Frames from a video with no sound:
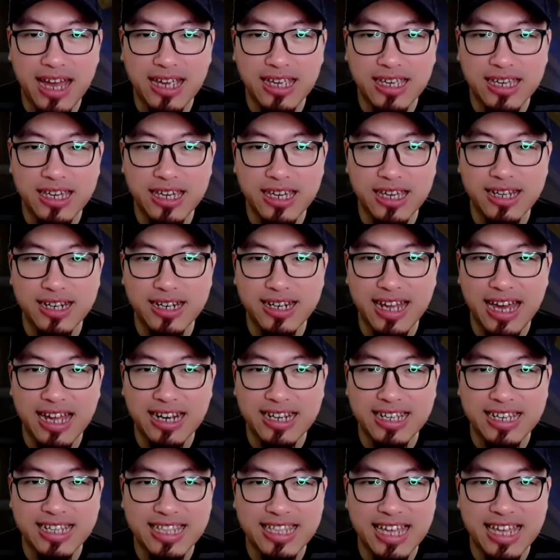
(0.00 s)
lagi
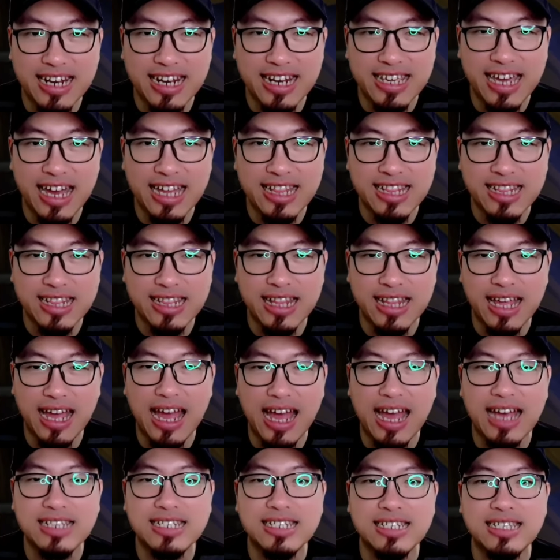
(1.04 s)
Dan kita lihat
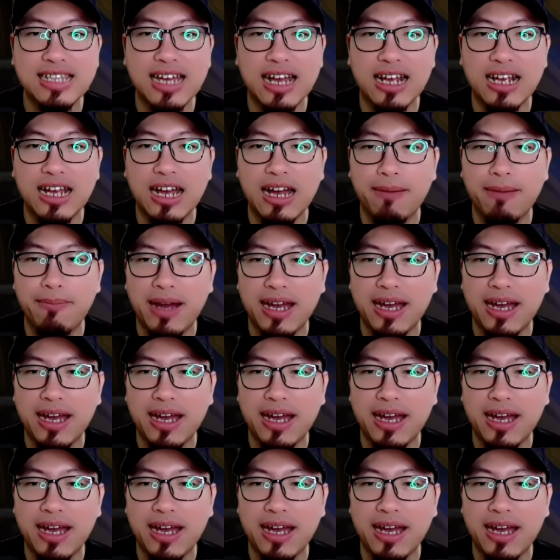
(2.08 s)
Astaga